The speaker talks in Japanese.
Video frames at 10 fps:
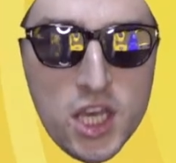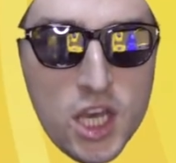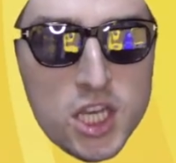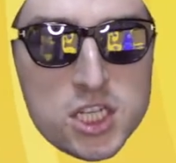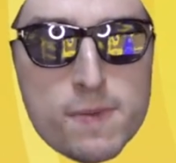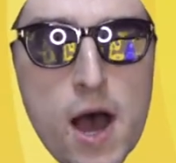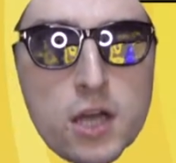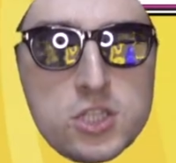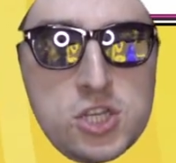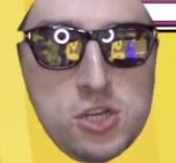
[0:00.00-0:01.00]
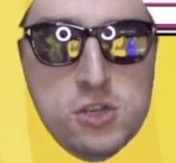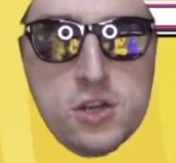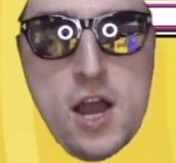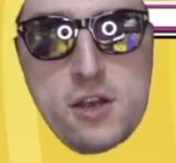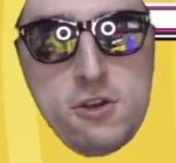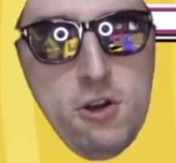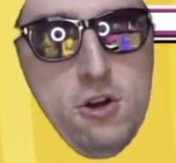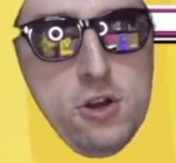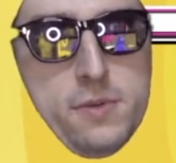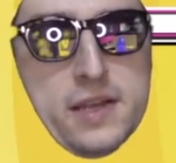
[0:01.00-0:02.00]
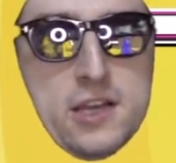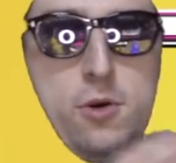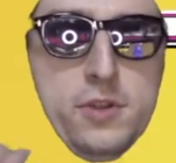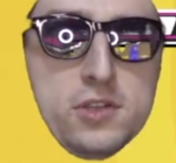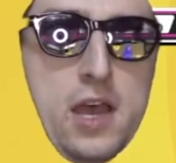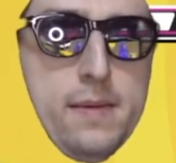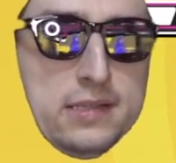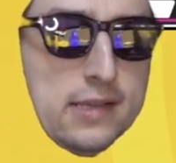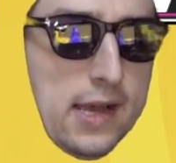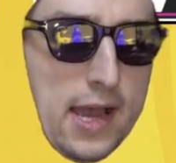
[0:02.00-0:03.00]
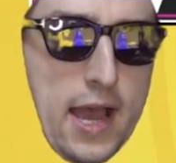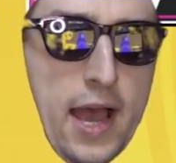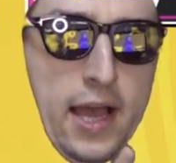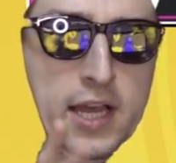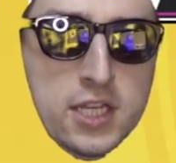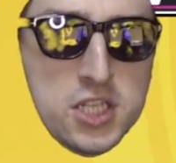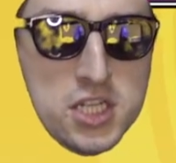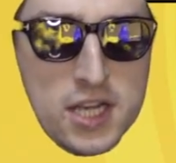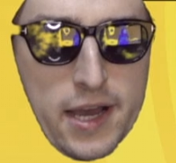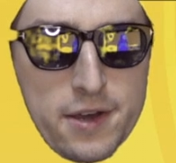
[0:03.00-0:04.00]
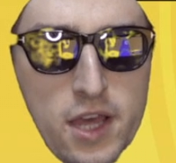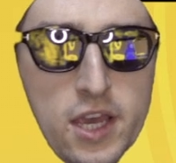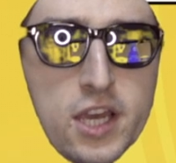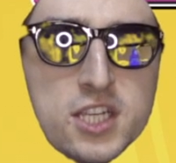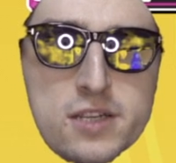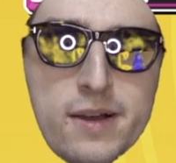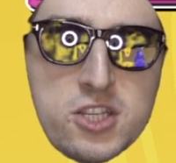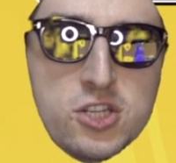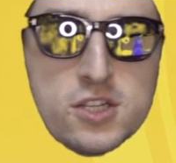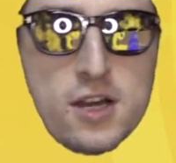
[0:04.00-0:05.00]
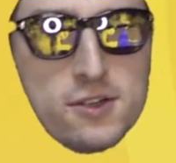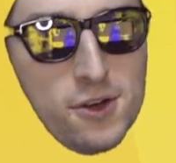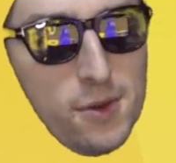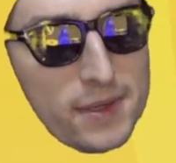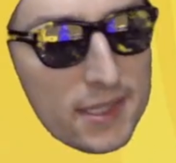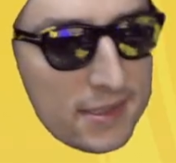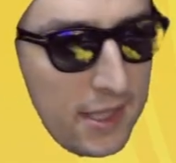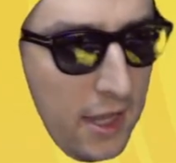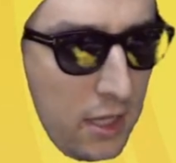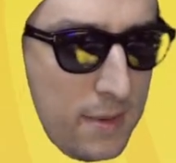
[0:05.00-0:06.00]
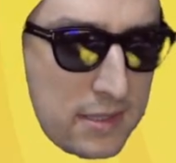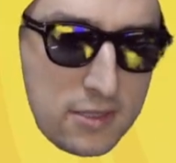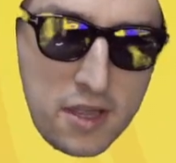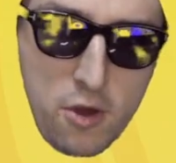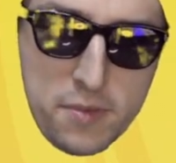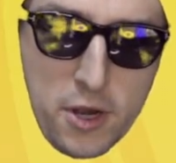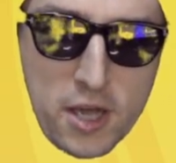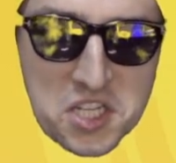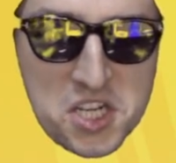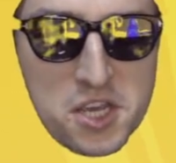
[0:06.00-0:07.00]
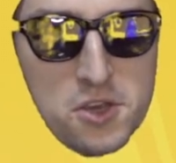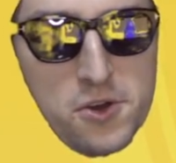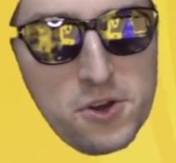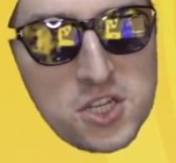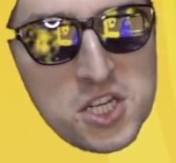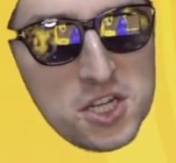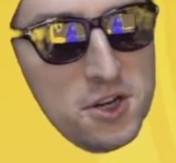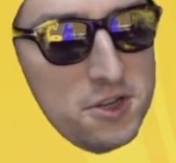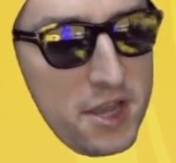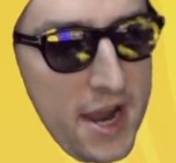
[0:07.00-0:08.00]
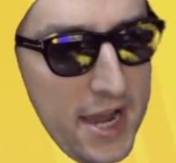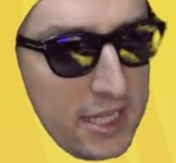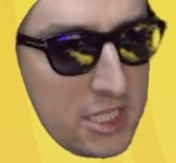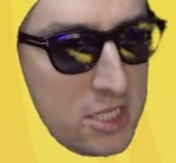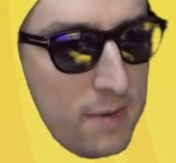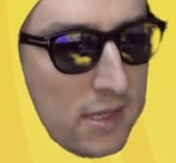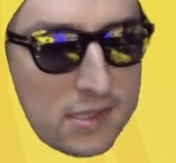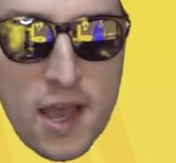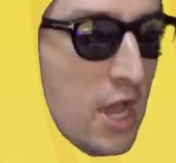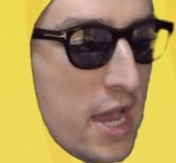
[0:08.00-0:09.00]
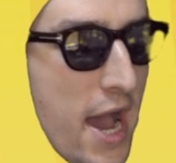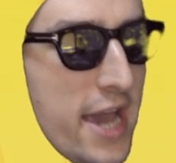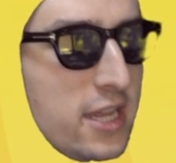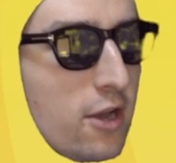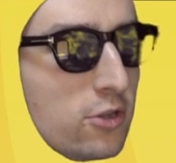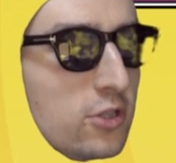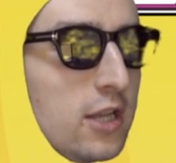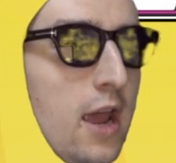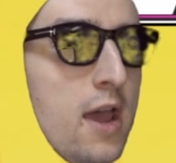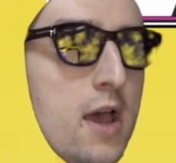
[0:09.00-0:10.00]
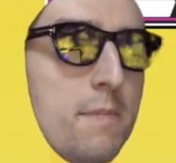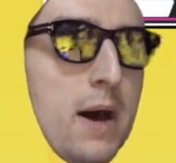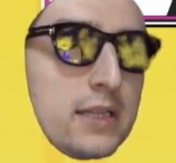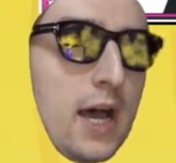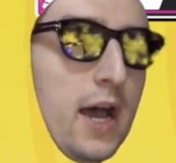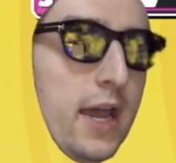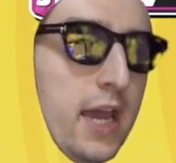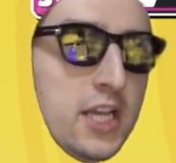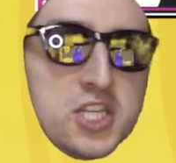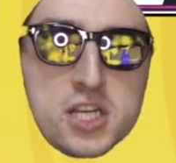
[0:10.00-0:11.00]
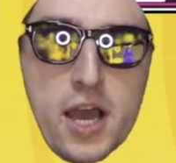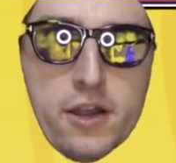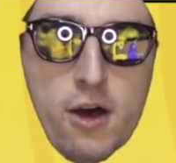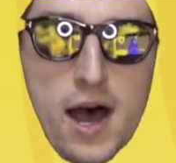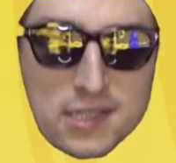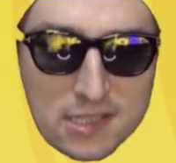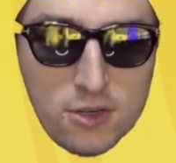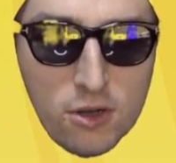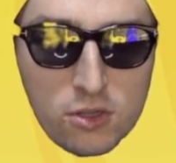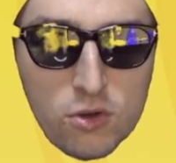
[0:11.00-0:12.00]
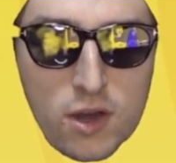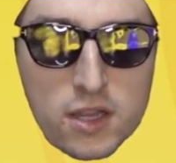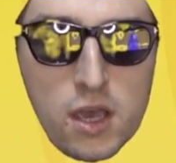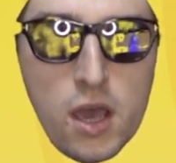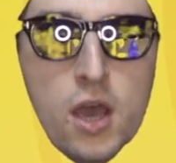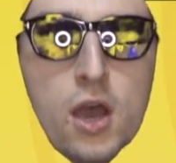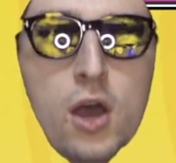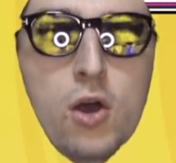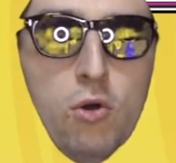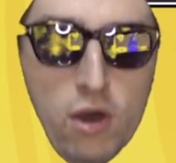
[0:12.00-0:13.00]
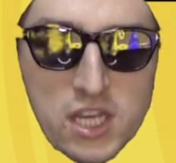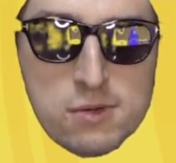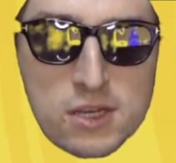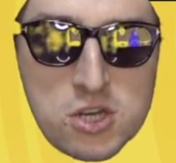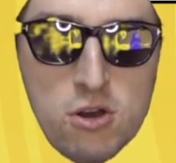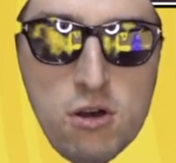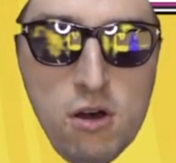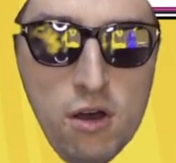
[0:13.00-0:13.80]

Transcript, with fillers: 飯島中学校の皆さんおめでとうございます次回はね飯島中学校呼ばさせていただきますのでお見逃しなくよろしくお願いいたしますはいということでねまた、えー、次回の明日の動画でお会いしましょ